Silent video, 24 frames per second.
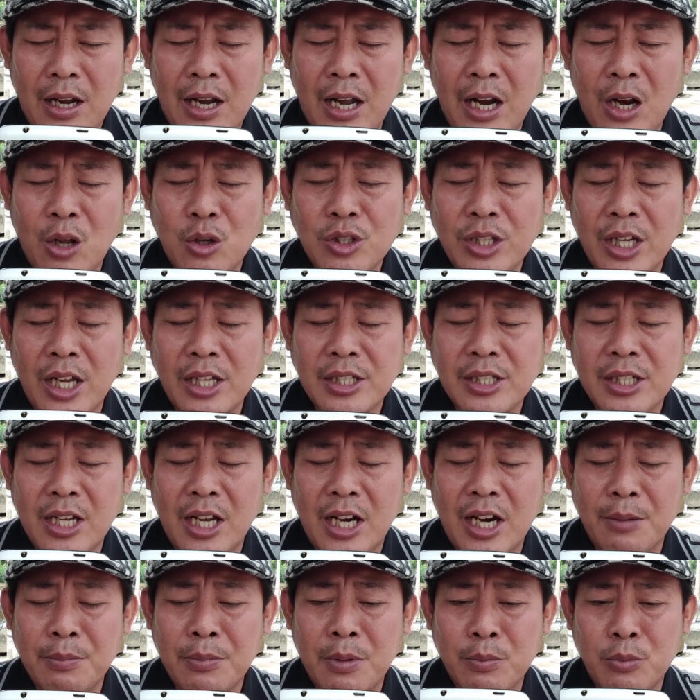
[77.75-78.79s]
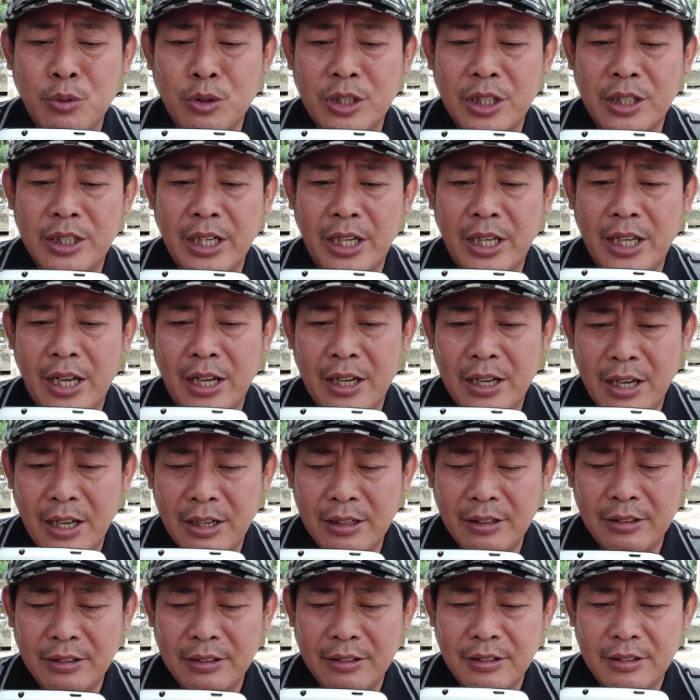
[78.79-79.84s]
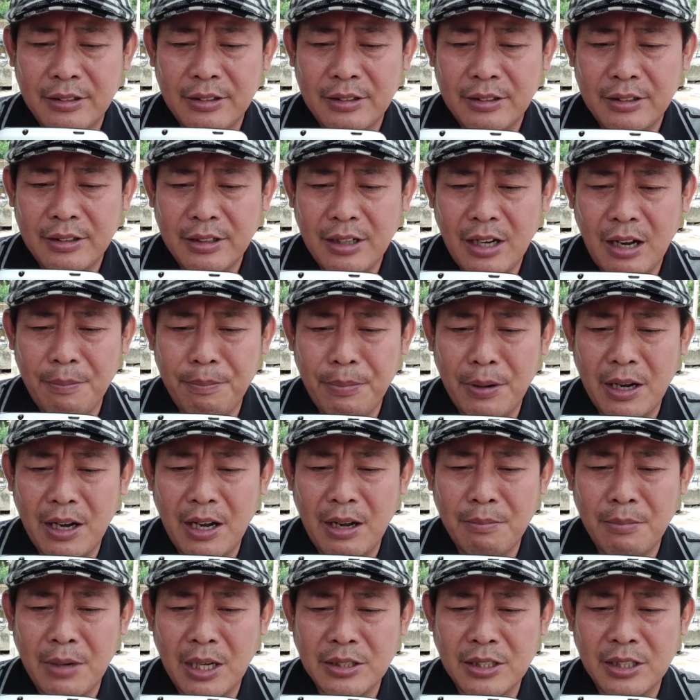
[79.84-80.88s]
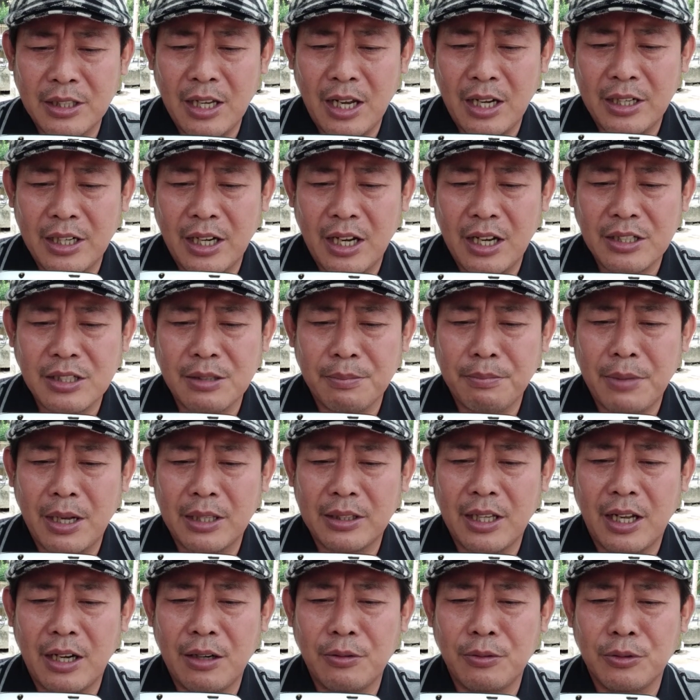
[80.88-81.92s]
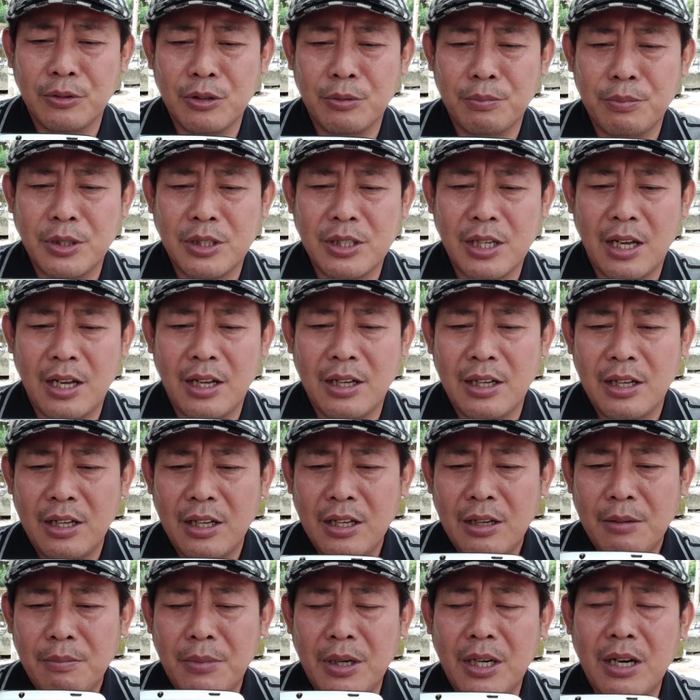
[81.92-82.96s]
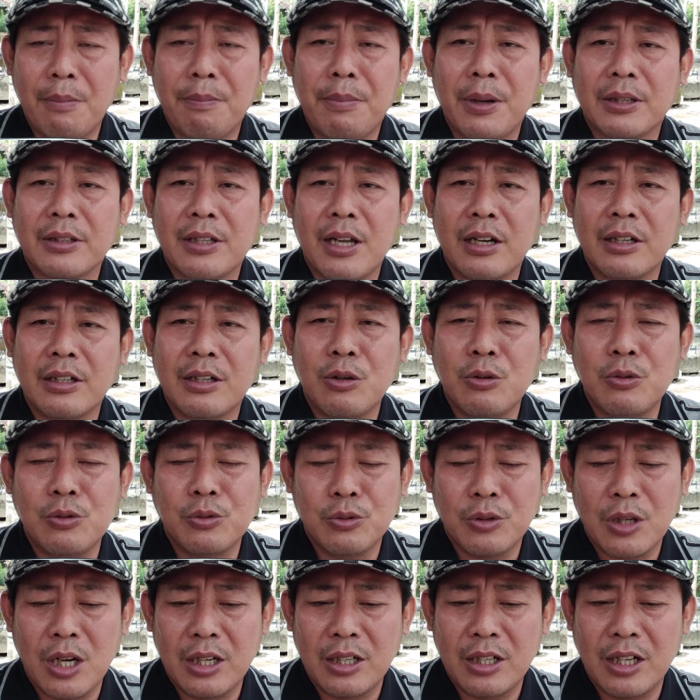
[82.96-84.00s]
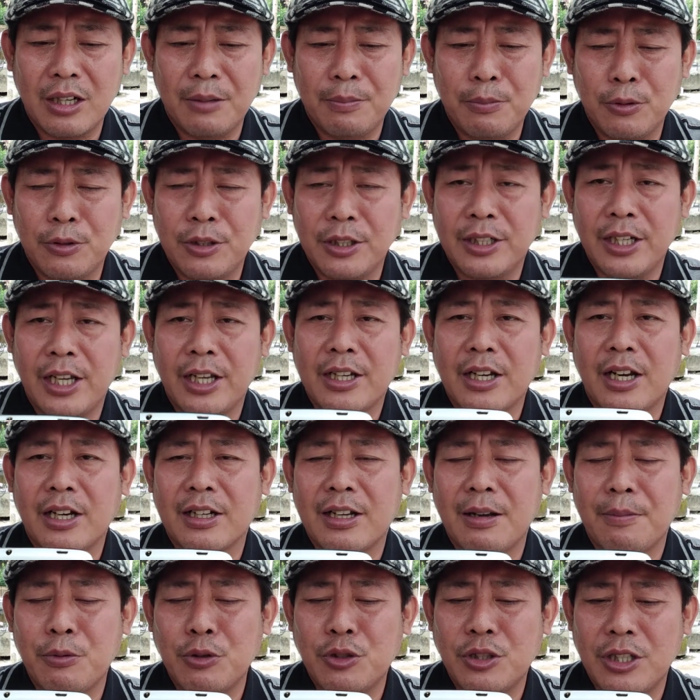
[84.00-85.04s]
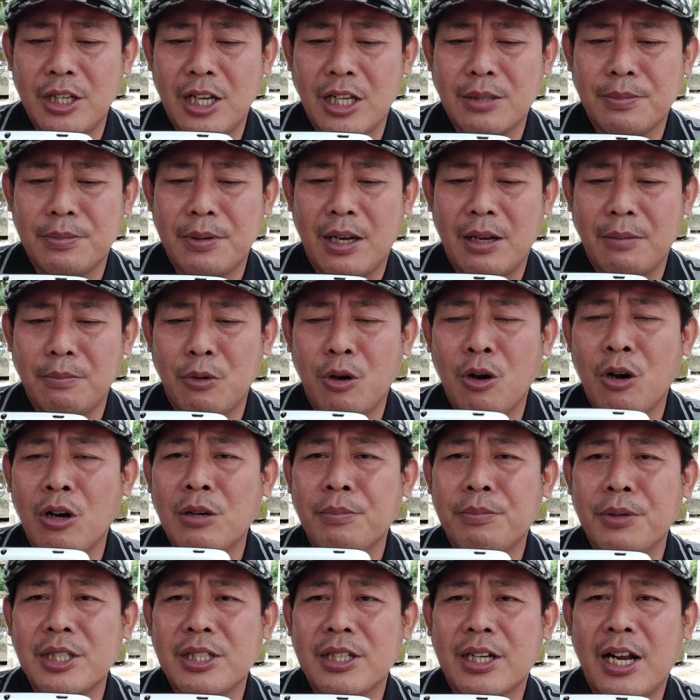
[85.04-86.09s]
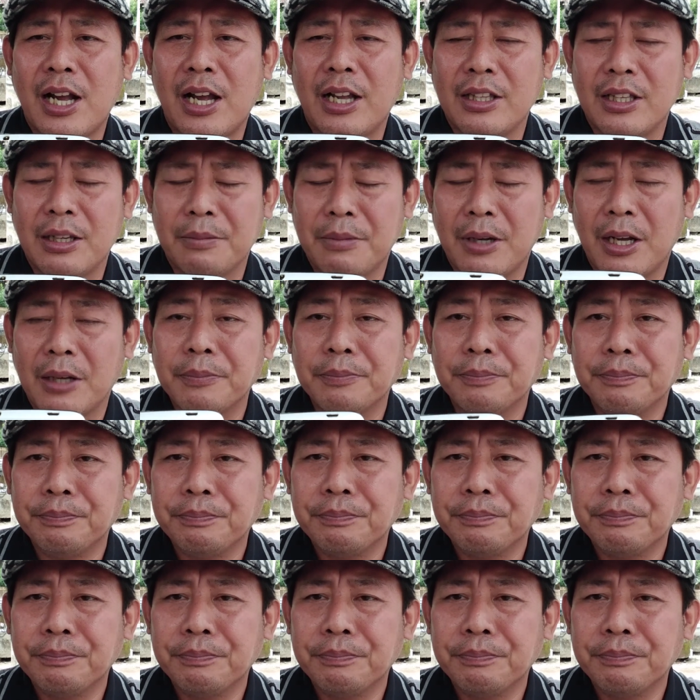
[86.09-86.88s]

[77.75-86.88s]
Kalau saya sekarang membudidayakan, apakah masih ada kesempatan untuk bisa mendapatkan keuntungan dari budidaya ikan gabus hias, Pak? Mohon pencerahannya, Pak.